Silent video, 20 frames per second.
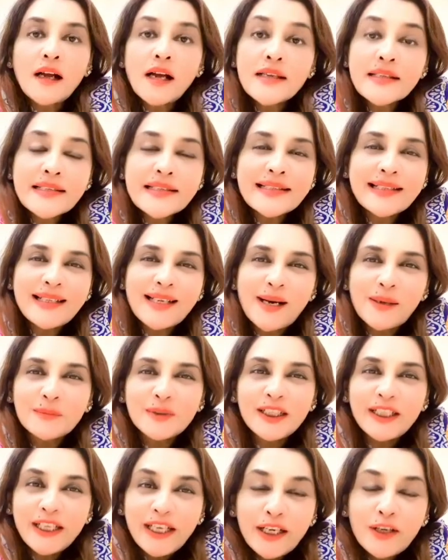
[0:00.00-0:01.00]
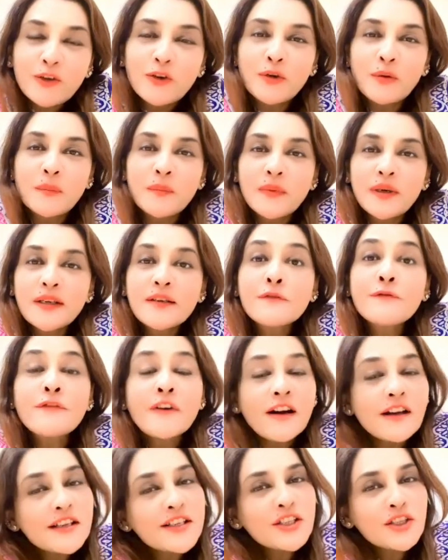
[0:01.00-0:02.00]
असलकुम
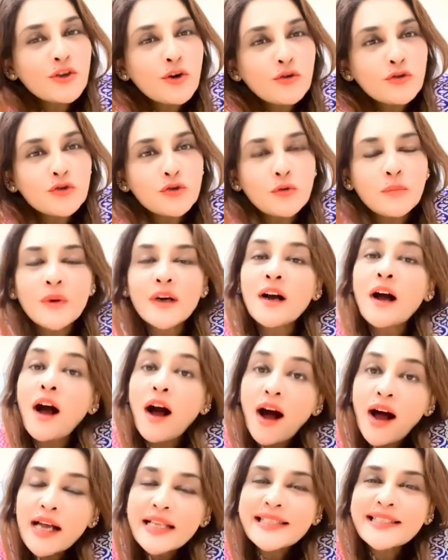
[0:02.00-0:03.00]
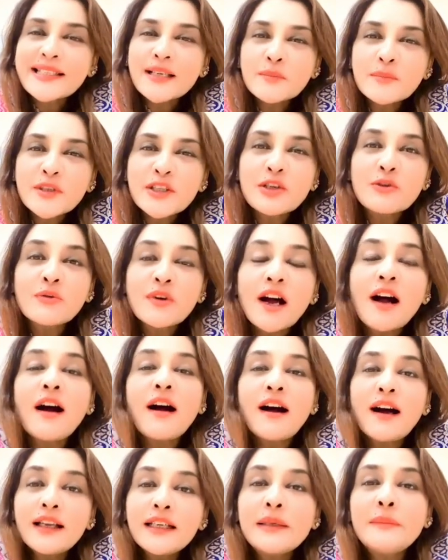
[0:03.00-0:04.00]
फर्स्ट अक्टूबर आज सब्जियों का
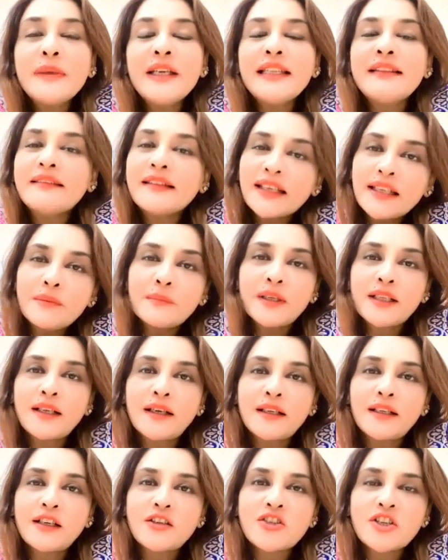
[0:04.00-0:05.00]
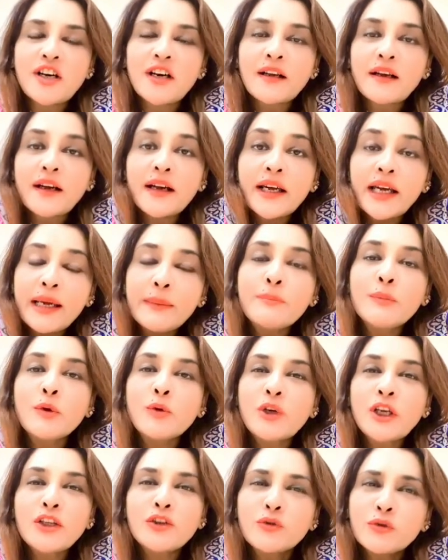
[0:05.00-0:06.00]
आलमी दिन मनाया जा रहा है
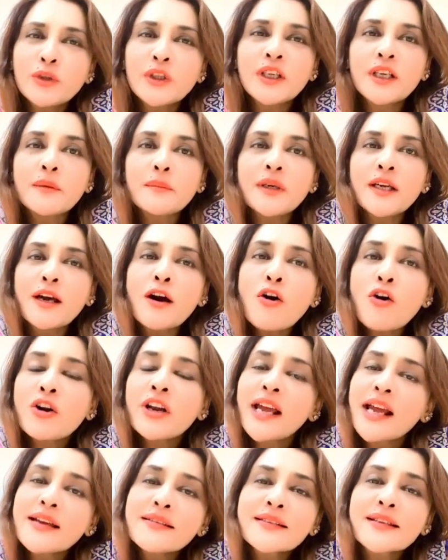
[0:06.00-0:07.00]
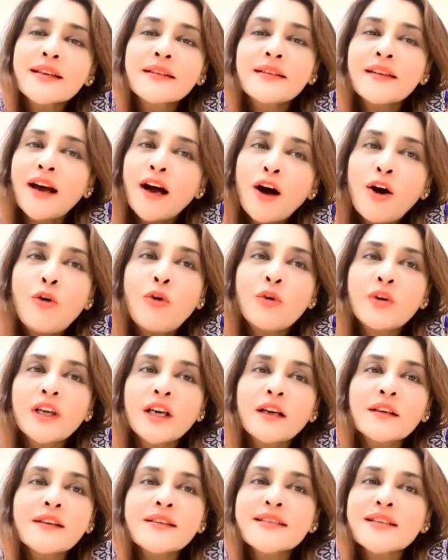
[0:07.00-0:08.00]
पूरी दुनिया में और ऐसा क्या हो
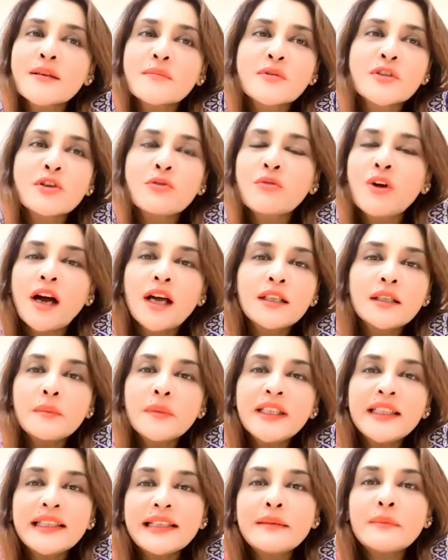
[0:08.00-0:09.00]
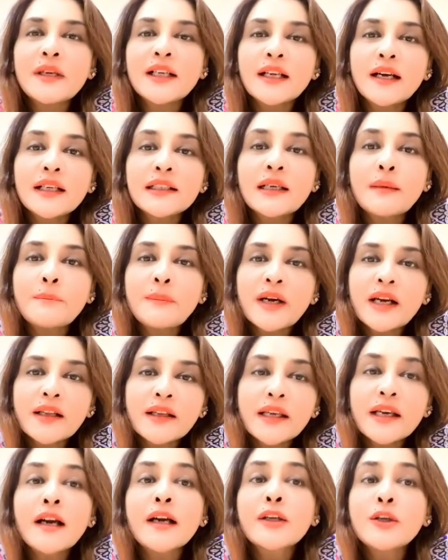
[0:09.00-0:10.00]
गया कि सब्जियों का आलमी दिन मनाना पड़
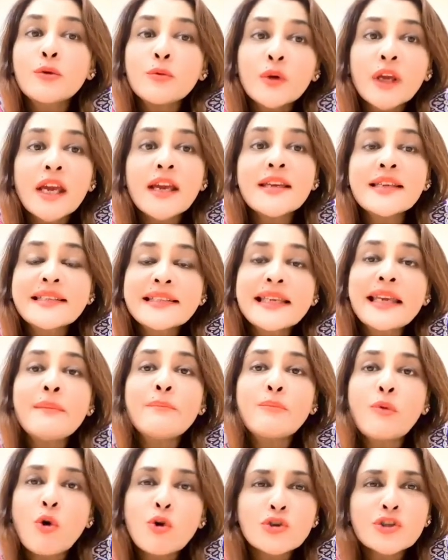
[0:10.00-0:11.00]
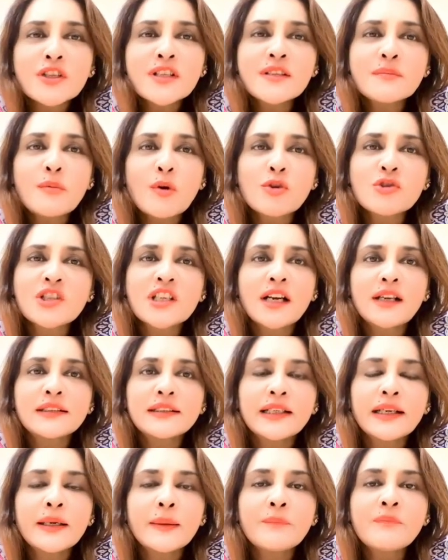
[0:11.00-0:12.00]
गया क्योंकि इसकी इम्पोर्टेंस बहुत
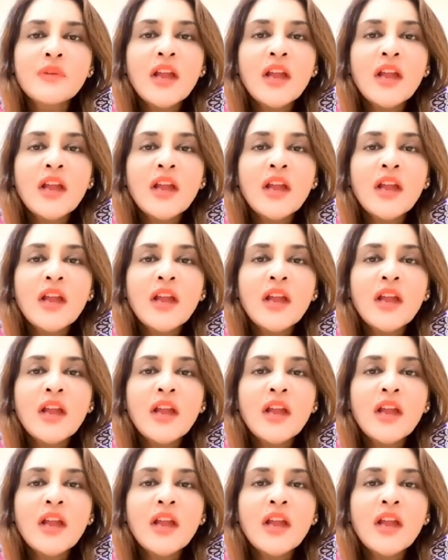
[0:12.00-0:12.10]
ज़्यादा है